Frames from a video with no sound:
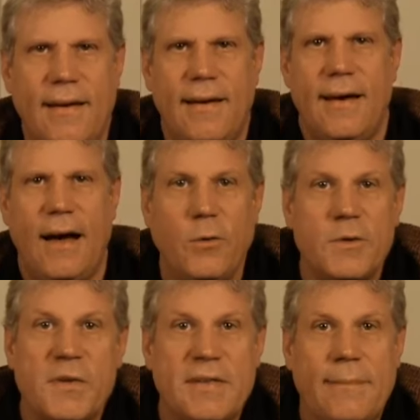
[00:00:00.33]
Hallo
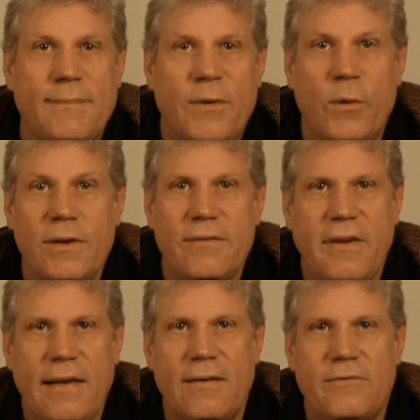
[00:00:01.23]
zusammen.
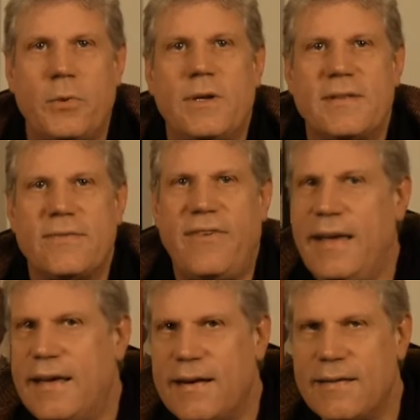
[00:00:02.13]
Ungefähr vor zwei
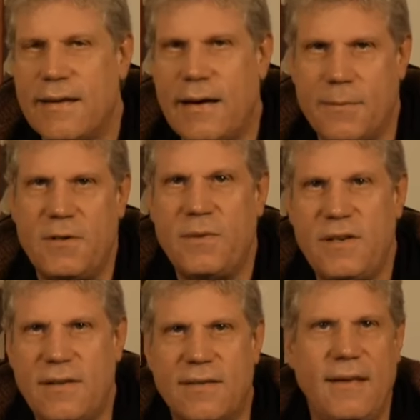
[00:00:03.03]
Jahren habe ich mich
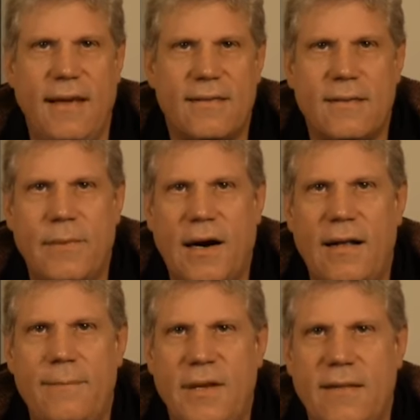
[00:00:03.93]
das erste
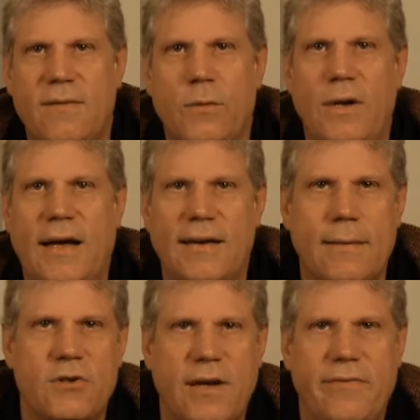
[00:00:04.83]
Mal mit Solana
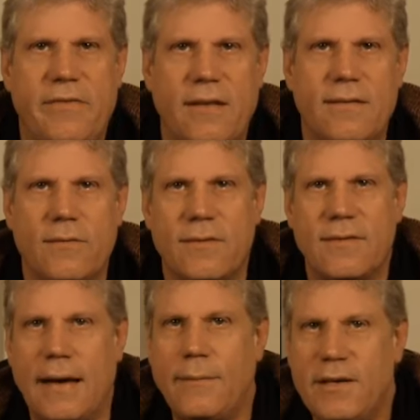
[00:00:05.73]
beschäftigt. Und
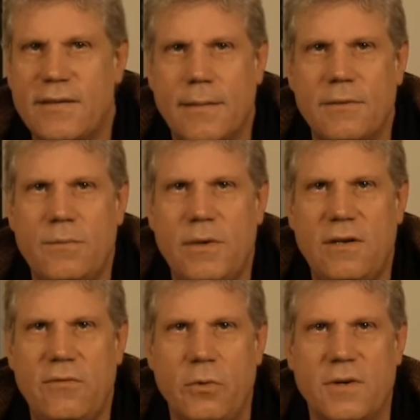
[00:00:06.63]
damals habe ich
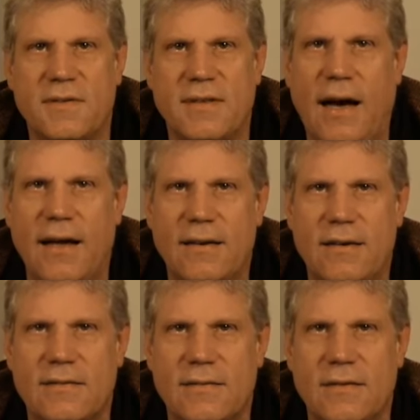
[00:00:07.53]
mich für Star
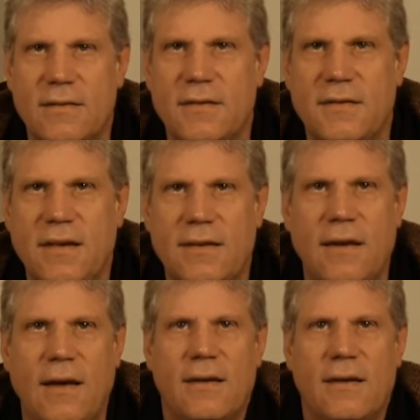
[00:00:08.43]
Atlas interessiert.